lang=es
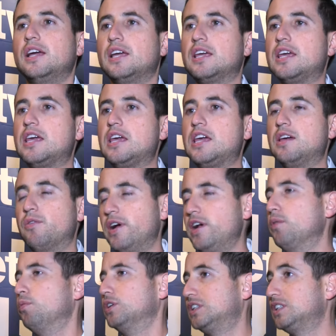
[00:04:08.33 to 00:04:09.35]
Y
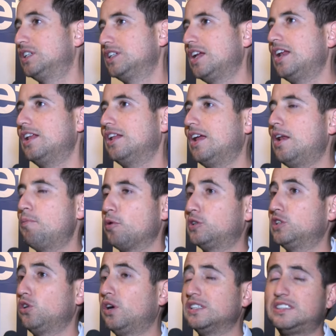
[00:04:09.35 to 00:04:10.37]
bueno, pues ese es el,
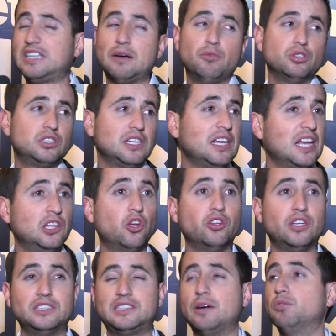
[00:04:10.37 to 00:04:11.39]
proceso que estamos y en
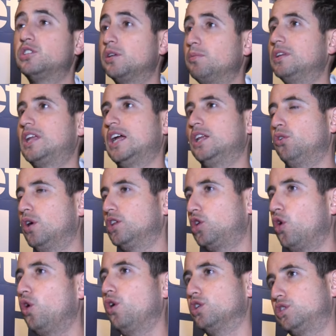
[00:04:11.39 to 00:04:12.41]
donde estamos invitando a
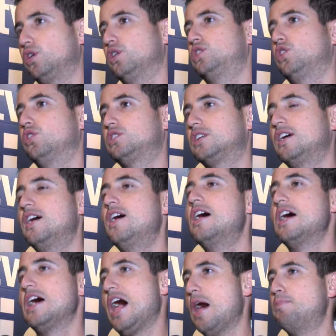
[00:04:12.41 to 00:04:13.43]
todos los socios
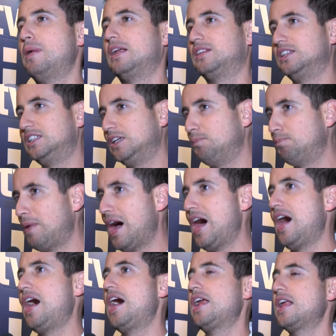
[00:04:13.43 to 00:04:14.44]
a
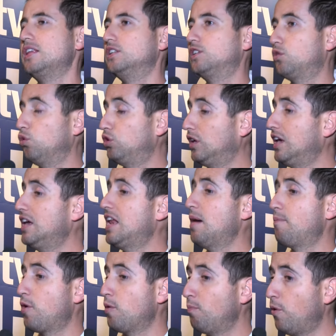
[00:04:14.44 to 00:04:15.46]
participar, a discutir,
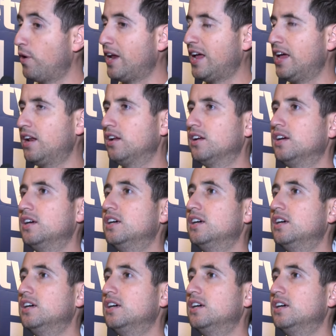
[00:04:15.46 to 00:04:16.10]
a proponer.